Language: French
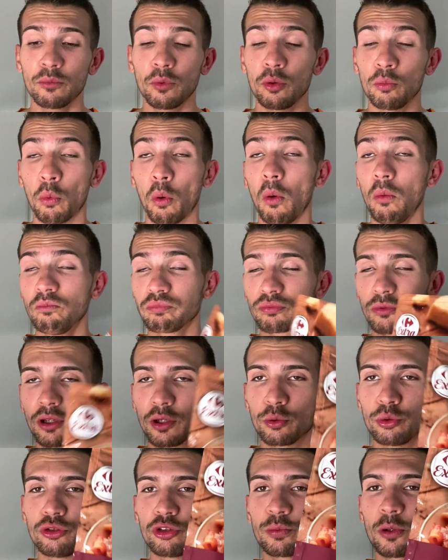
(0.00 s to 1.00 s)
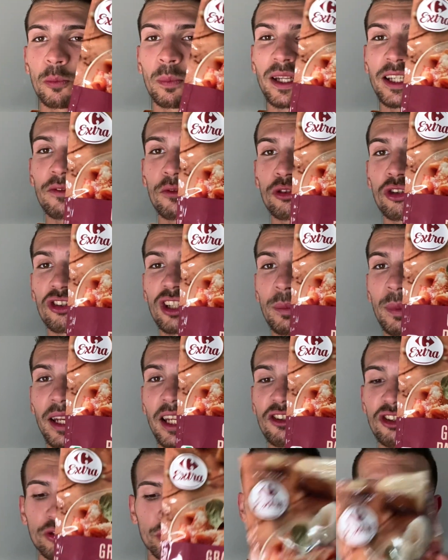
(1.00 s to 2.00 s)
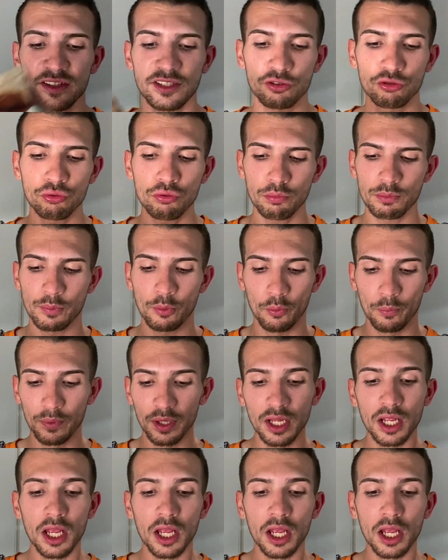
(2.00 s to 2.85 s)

Bon, écoute, je pense pas qu'ils vont changer le packaging tous les 6 jours, mais bon.